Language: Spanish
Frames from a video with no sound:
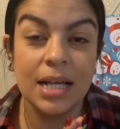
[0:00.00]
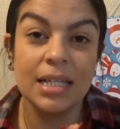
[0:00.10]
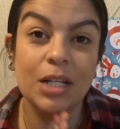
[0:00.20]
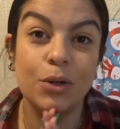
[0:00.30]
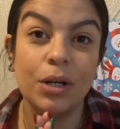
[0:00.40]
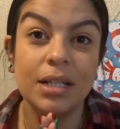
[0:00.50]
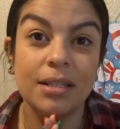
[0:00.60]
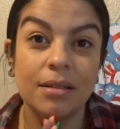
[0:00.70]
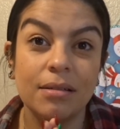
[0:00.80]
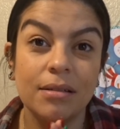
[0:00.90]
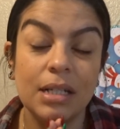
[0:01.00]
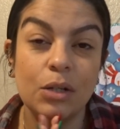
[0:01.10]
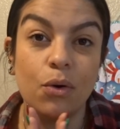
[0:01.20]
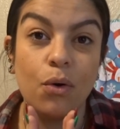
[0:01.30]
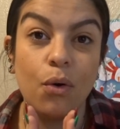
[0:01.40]
Si no, les, si
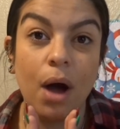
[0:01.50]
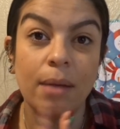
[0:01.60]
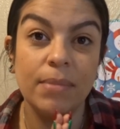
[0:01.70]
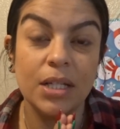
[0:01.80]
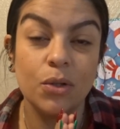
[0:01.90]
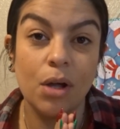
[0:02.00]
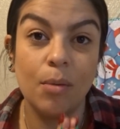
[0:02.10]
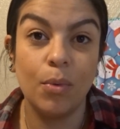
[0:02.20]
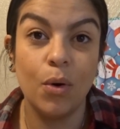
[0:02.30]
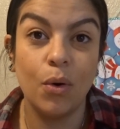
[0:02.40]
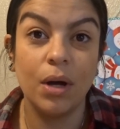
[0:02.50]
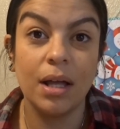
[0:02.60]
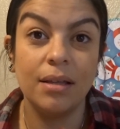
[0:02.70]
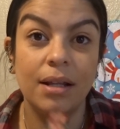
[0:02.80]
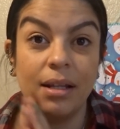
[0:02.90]
no han visto el blog
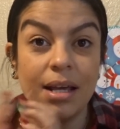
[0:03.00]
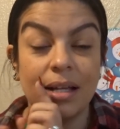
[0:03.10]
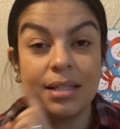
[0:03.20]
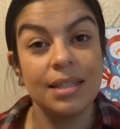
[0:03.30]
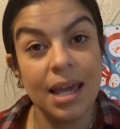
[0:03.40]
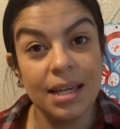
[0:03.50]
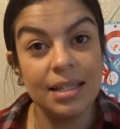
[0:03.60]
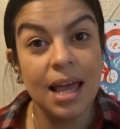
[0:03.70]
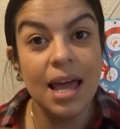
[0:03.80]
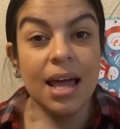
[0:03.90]
del día 6,